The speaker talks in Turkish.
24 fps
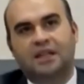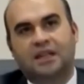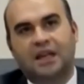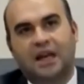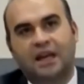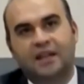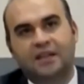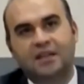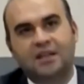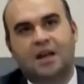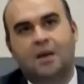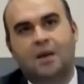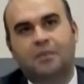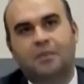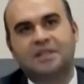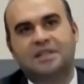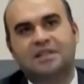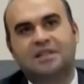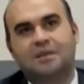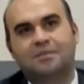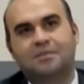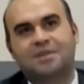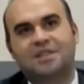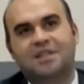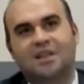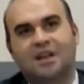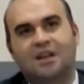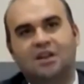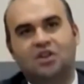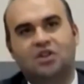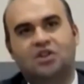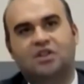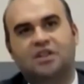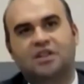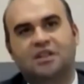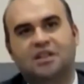kendi kapasitemizi
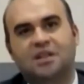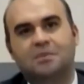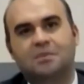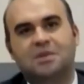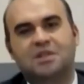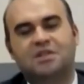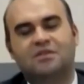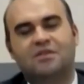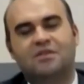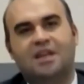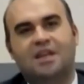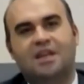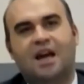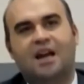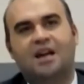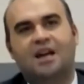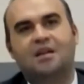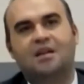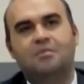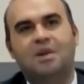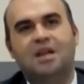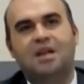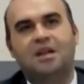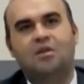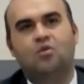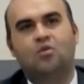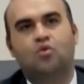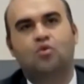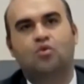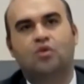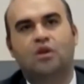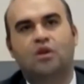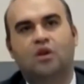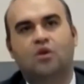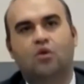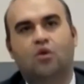geliştirdiğimiz ve yerli milli
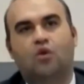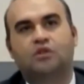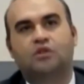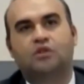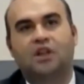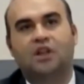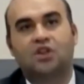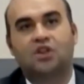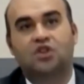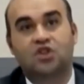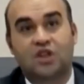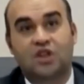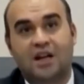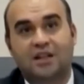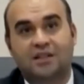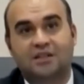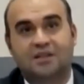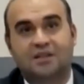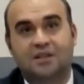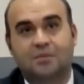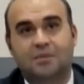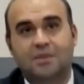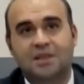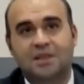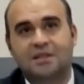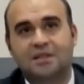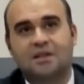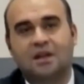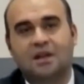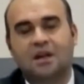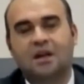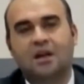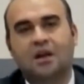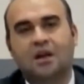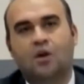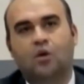ürünleri ortaya
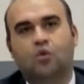çıkardığımız,